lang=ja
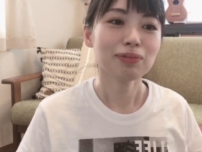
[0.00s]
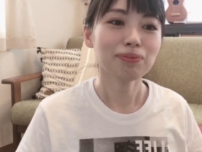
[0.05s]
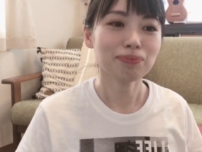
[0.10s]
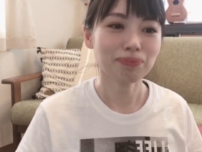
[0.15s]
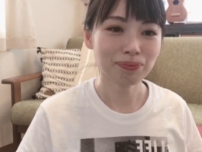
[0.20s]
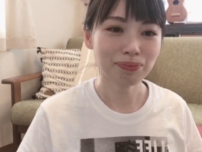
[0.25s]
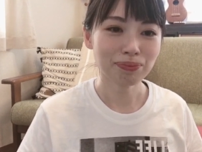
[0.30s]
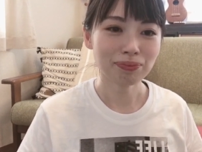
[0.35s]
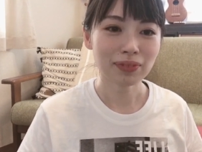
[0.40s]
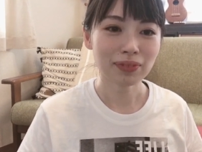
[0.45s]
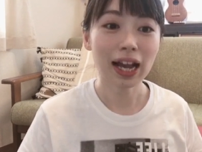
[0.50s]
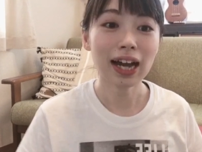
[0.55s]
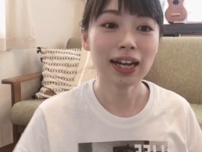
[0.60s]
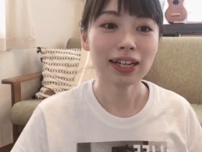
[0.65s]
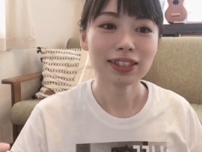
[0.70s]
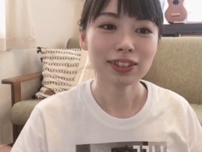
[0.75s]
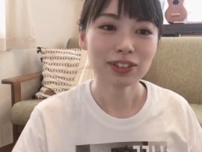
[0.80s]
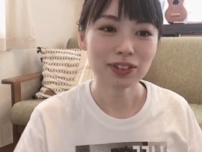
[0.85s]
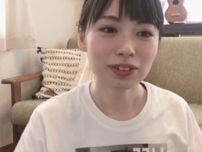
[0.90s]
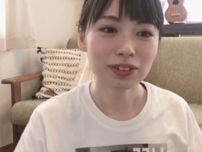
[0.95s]
うんあ
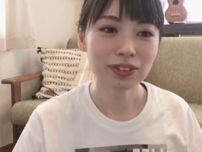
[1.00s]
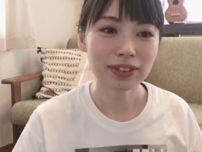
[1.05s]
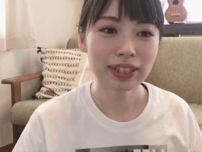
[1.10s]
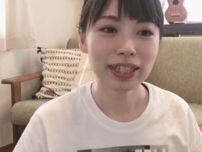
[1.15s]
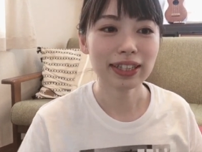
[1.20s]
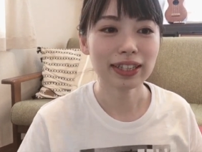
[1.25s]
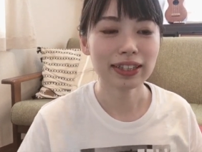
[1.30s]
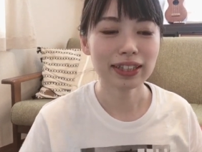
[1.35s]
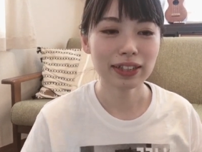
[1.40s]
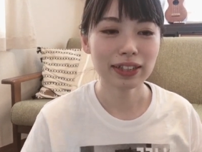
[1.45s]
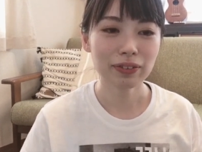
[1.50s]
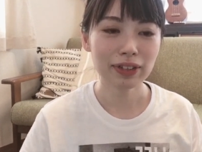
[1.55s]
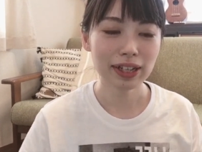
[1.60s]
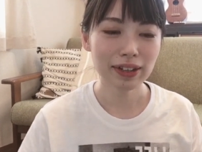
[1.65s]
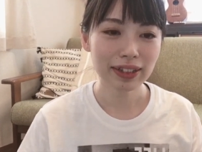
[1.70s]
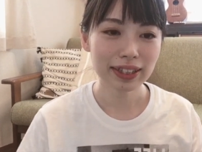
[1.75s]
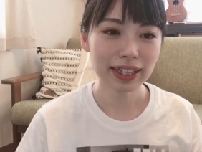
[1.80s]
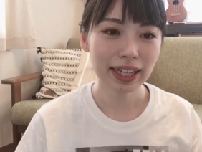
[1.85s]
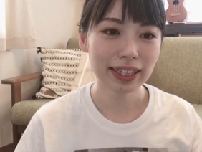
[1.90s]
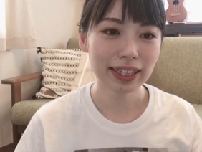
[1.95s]
そうそうでこ
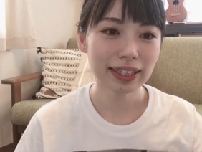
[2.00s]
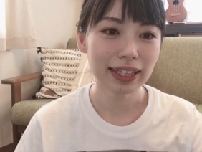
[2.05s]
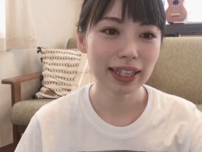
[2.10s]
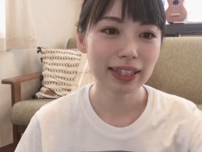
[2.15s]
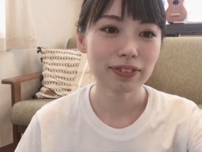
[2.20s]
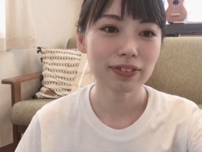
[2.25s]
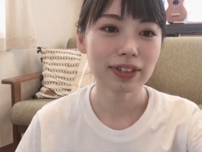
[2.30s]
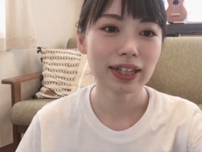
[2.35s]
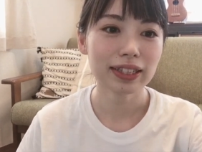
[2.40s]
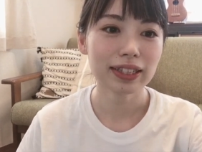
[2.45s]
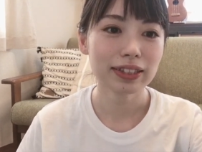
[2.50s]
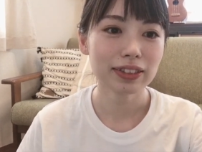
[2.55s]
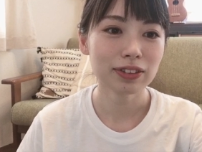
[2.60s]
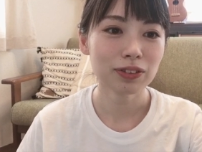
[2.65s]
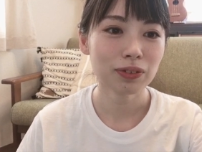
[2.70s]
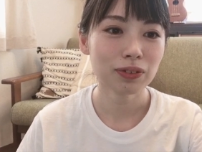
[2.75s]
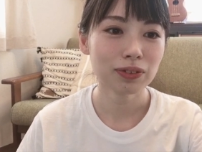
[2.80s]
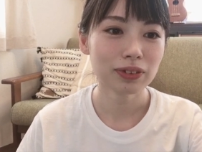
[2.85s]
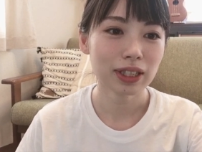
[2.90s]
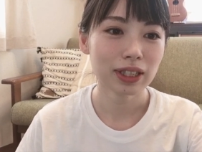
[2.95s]
れは何なのかっていう
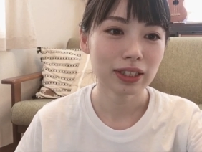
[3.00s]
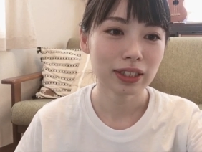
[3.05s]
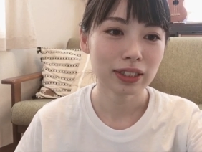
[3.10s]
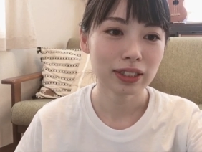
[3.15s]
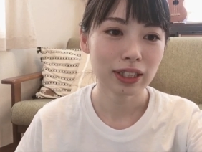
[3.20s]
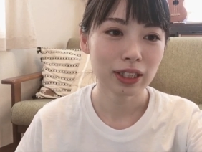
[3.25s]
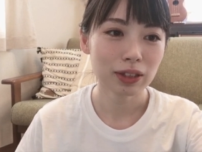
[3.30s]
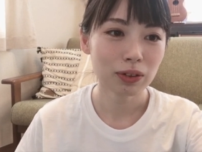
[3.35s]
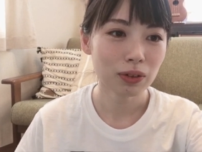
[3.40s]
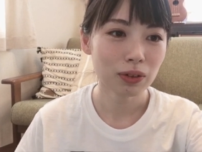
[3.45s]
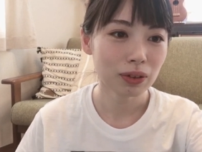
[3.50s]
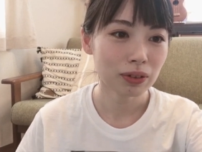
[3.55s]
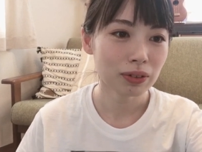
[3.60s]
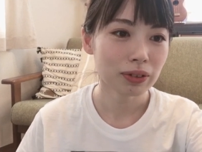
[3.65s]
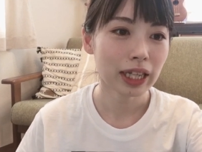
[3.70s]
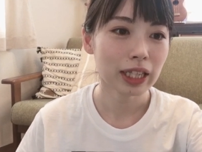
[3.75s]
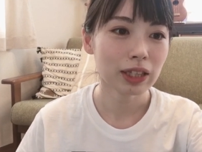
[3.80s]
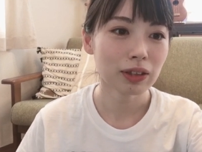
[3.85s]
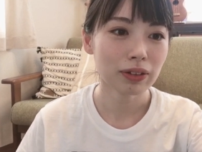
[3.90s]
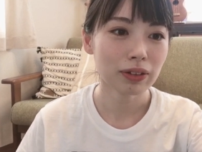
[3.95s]
とこなんですけ
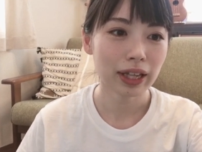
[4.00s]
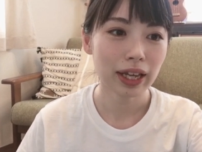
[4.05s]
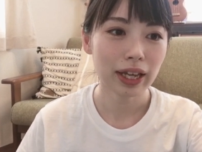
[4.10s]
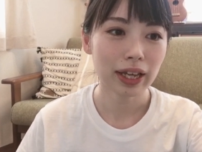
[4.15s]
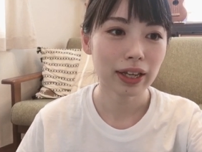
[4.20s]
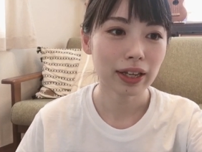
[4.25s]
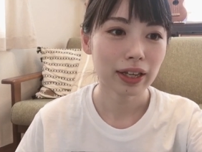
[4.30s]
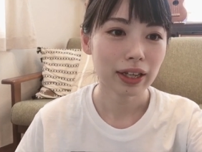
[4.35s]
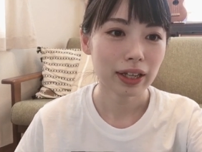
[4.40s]
どえっとね